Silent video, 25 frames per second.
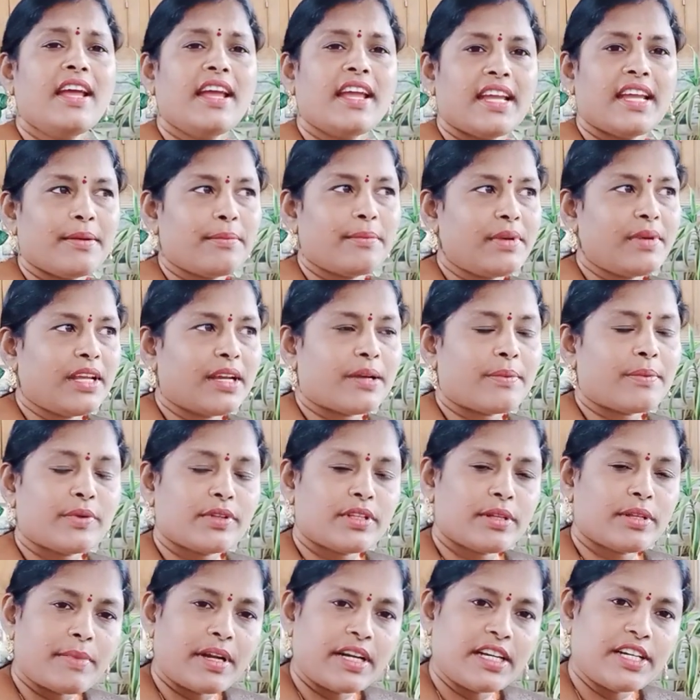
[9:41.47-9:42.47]
ఏం లేకపోతే
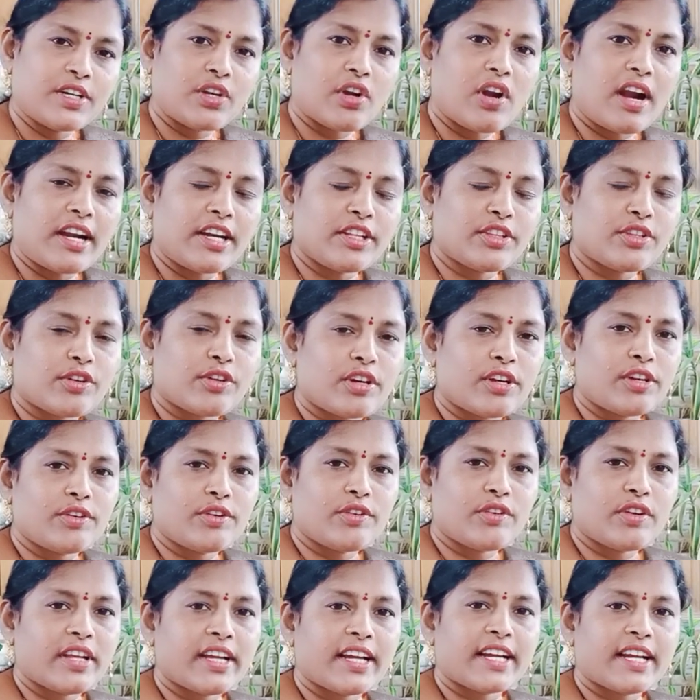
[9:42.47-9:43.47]
మన ఇంట్లో అటి తొక్కలు
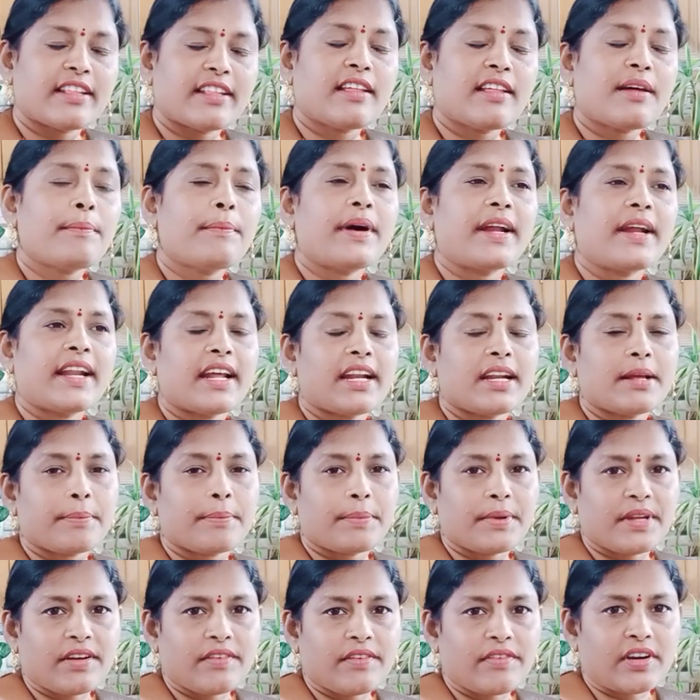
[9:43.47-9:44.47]
ఉంటాయి కదా బనానా
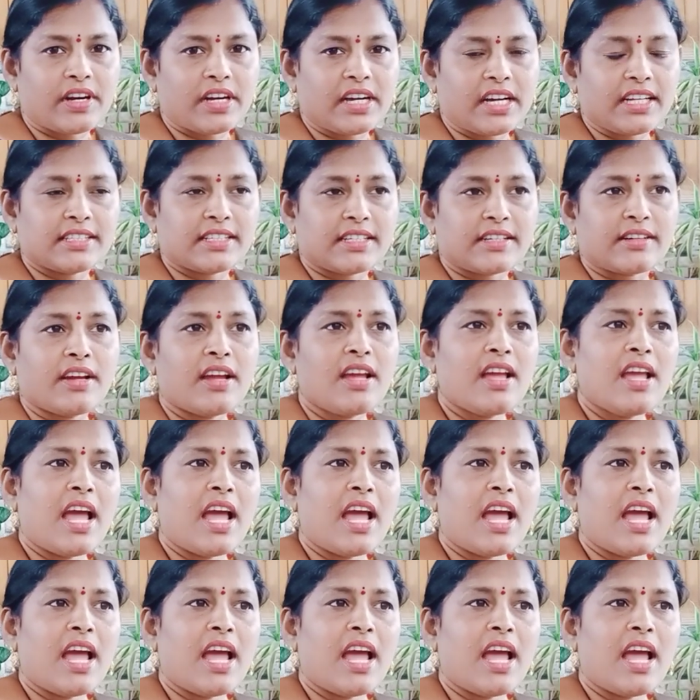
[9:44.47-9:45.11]
పీల్ ఫర్టిలైజర్